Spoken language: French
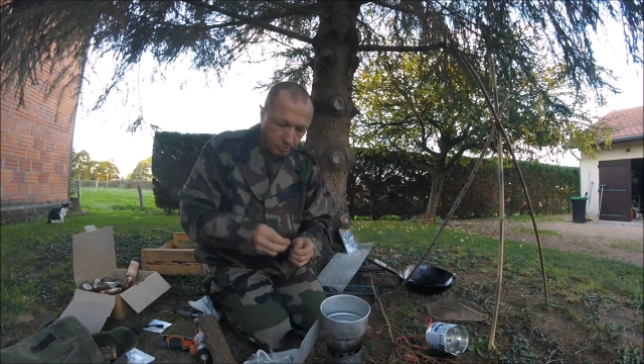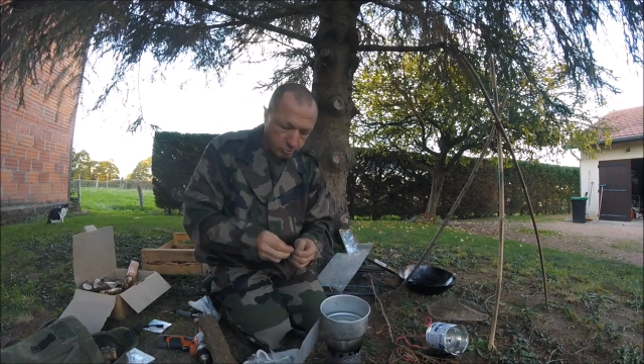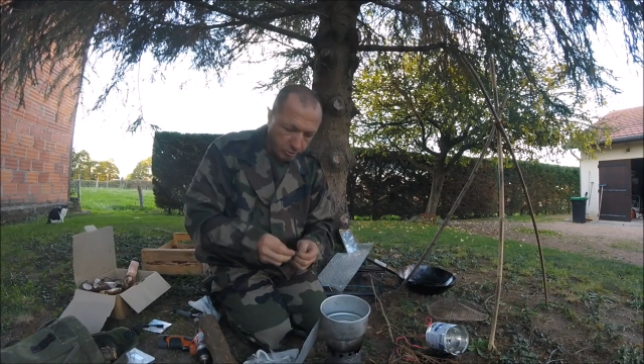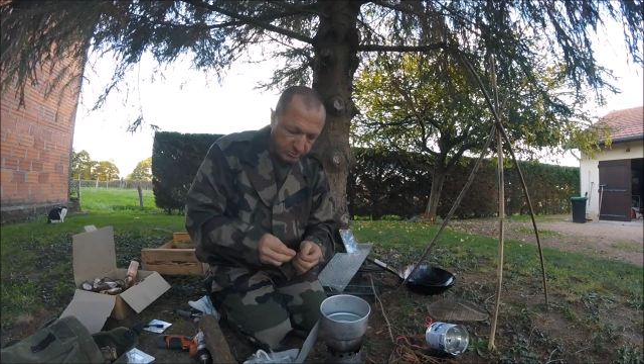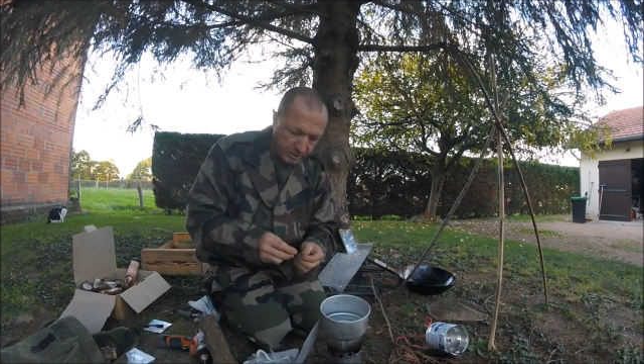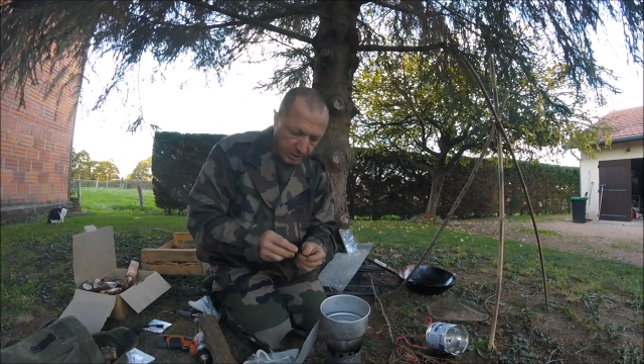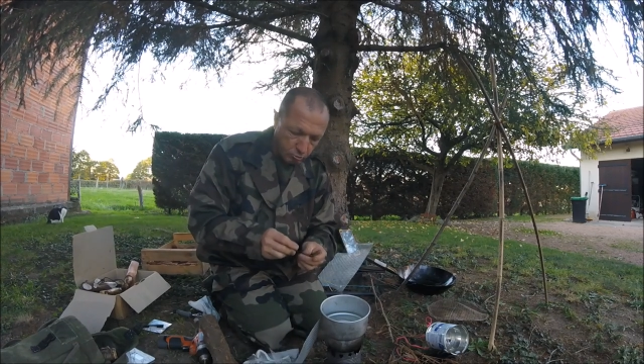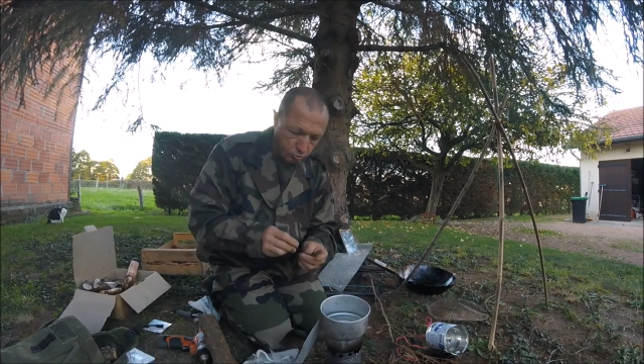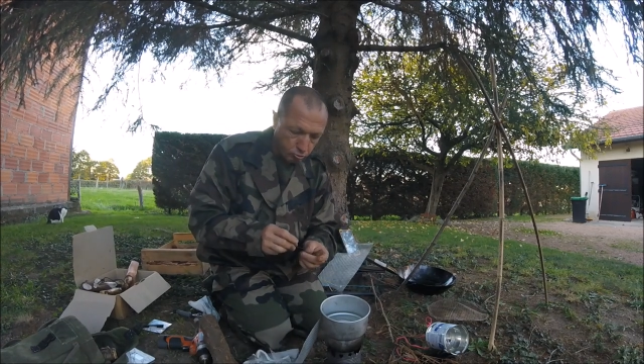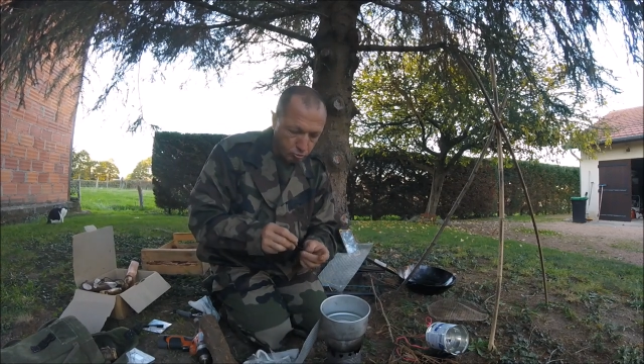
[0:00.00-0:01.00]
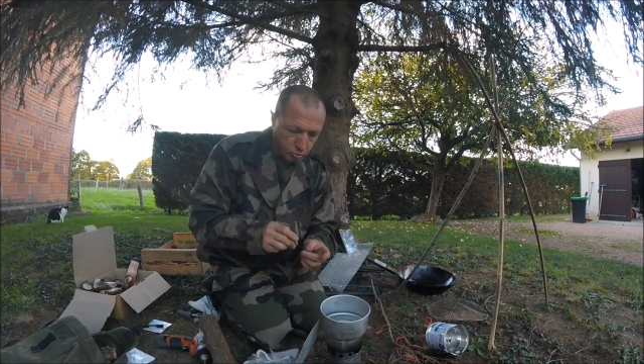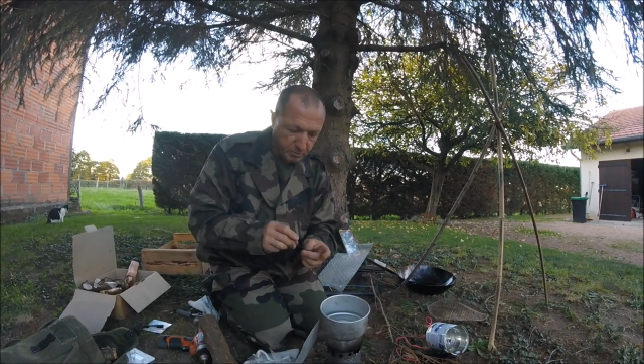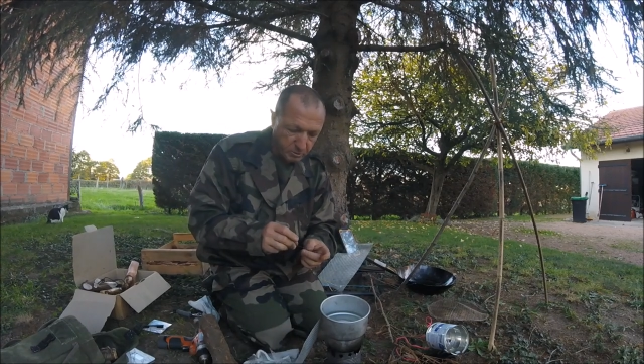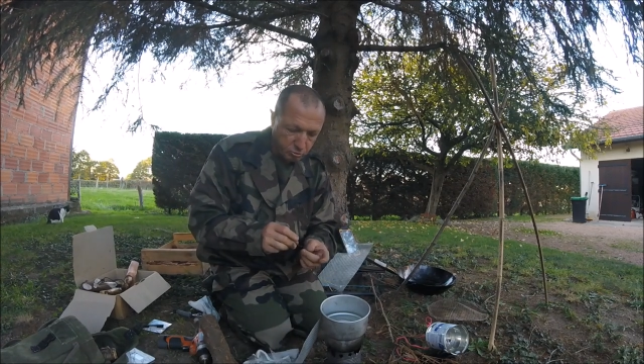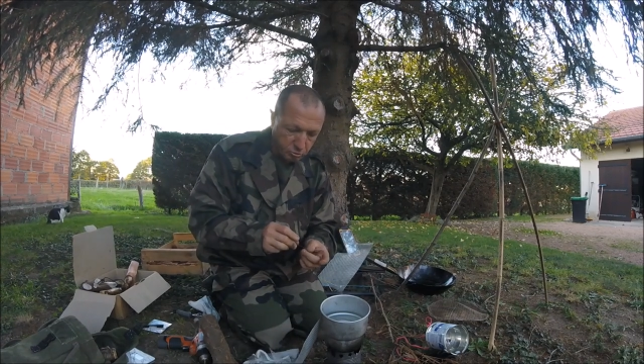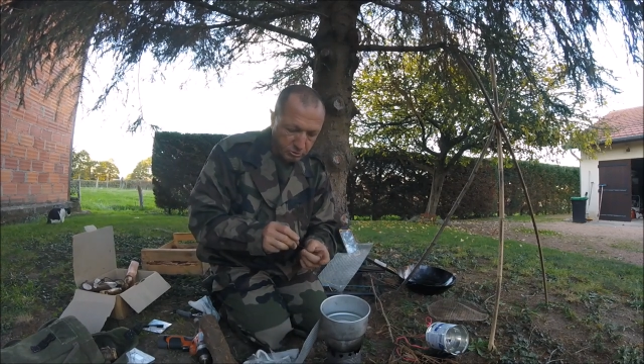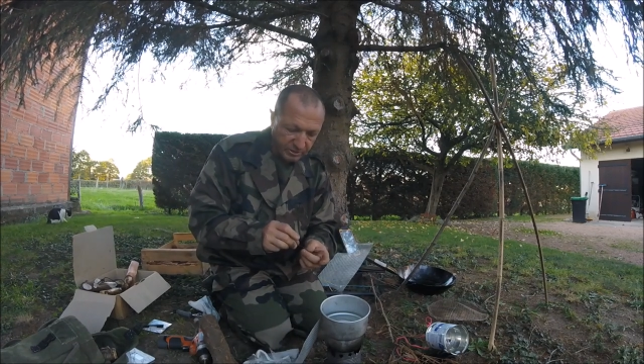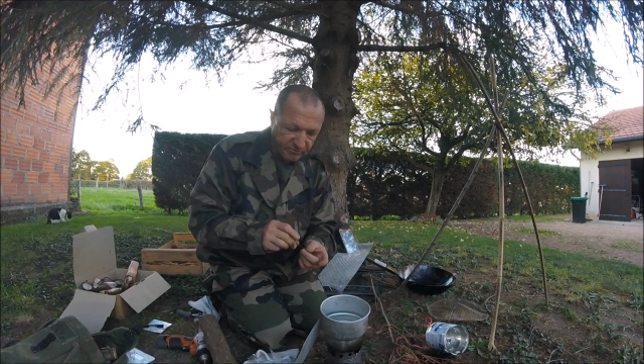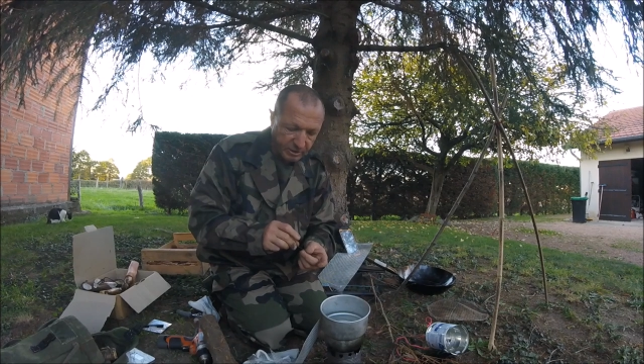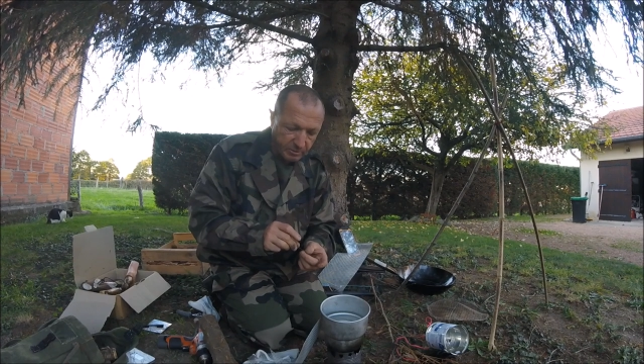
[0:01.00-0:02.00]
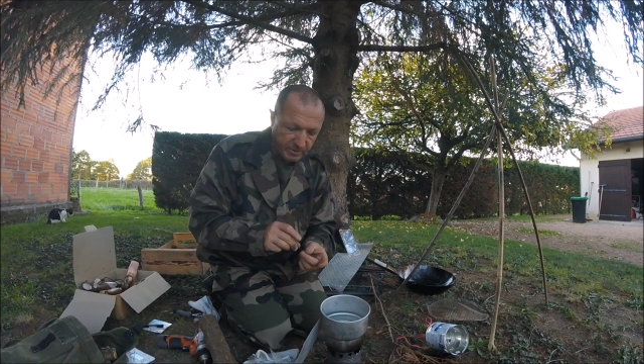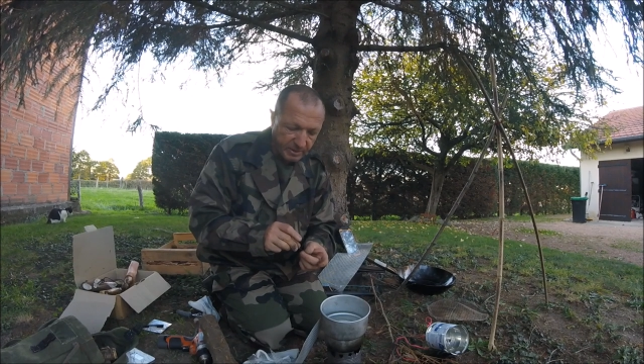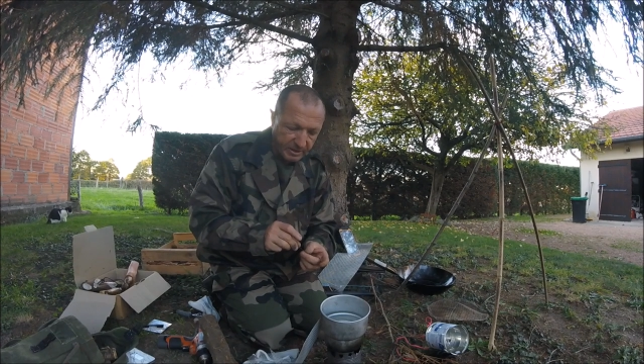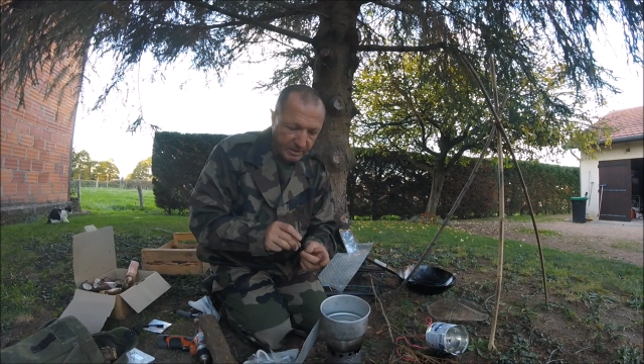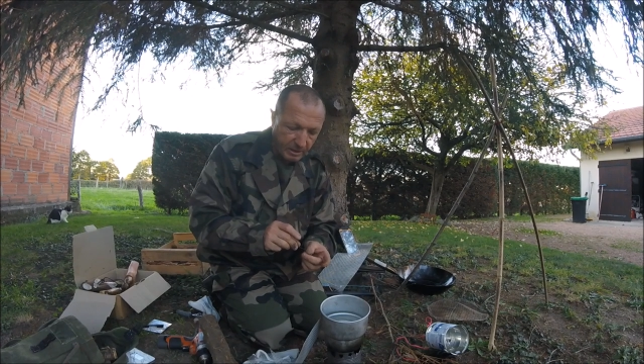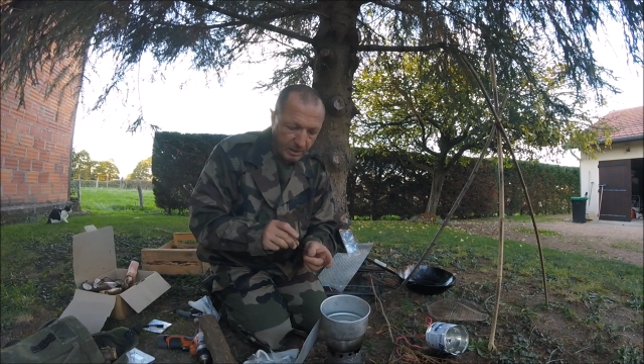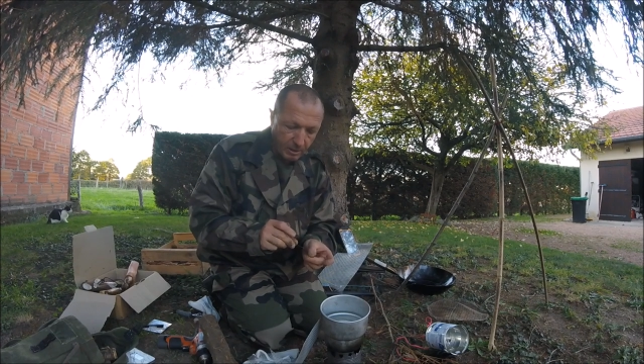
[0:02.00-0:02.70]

un truc comme ça, donc je pense que ça devrait quand même aller.